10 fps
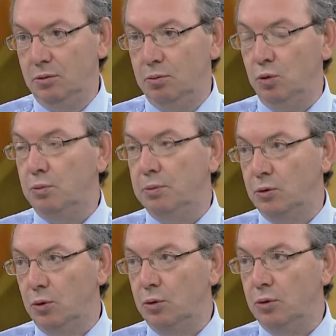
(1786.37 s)
büyük bir
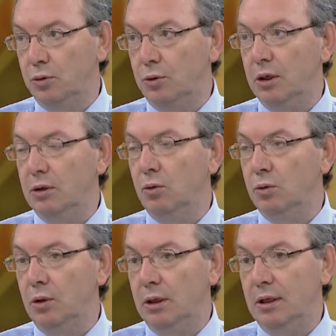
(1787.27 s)
sorun Türkiye'de
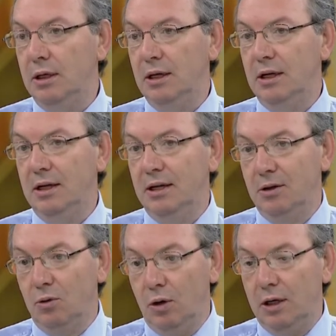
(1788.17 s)
onu
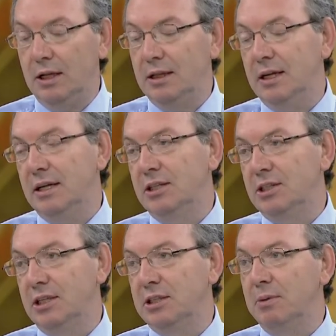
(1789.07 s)
o alanla ilgili
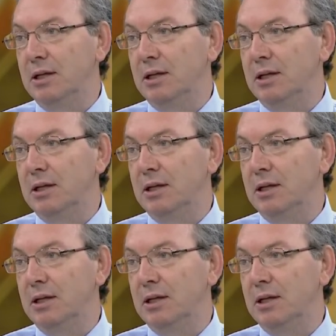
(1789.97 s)
çalışmalar,